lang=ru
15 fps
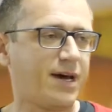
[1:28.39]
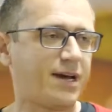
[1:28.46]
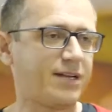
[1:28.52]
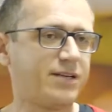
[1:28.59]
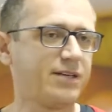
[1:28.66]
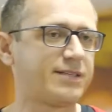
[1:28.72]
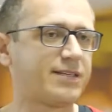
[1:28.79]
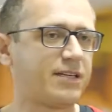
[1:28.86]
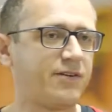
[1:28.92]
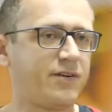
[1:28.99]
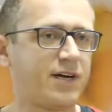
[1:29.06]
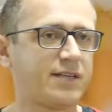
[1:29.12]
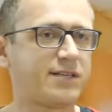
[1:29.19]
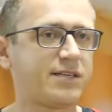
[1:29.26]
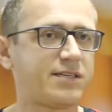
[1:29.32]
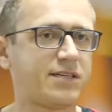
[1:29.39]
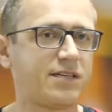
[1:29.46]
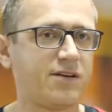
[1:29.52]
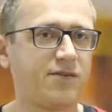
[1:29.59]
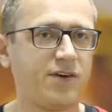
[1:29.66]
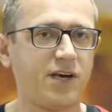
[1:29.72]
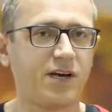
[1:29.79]
родился 12
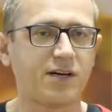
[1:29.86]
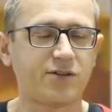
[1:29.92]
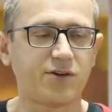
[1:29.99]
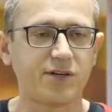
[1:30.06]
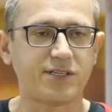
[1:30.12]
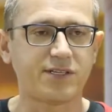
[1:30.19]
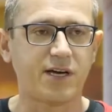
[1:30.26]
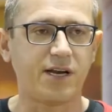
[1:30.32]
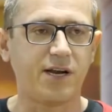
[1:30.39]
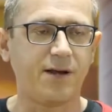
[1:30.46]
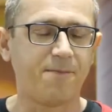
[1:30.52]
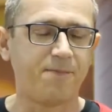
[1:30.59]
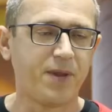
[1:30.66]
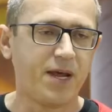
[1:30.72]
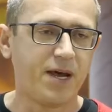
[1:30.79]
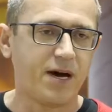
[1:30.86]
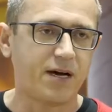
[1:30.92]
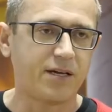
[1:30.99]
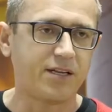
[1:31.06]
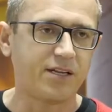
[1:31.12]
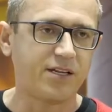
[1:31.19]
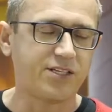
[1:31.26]
сыновей, которые стали
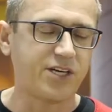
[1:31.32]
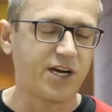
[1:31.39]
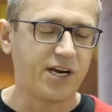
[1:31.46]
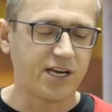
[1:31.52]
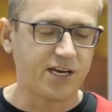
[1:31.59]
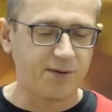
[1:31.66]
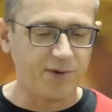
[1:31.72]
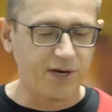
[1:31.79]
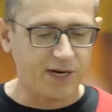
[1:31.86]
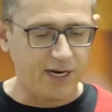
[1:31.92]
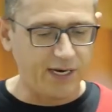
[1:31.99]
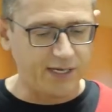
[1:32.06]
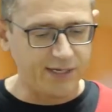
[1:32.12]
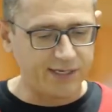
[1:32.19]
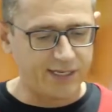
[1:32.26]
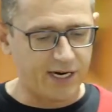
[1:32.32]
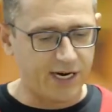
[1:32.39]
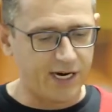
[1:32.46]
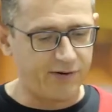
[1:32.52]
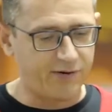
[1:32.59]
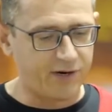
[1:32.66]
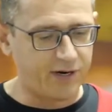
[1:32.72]
родоначальниками колен
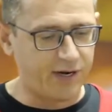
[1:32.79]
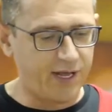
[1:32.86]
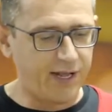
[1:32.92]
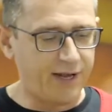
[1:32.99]
Израилевых.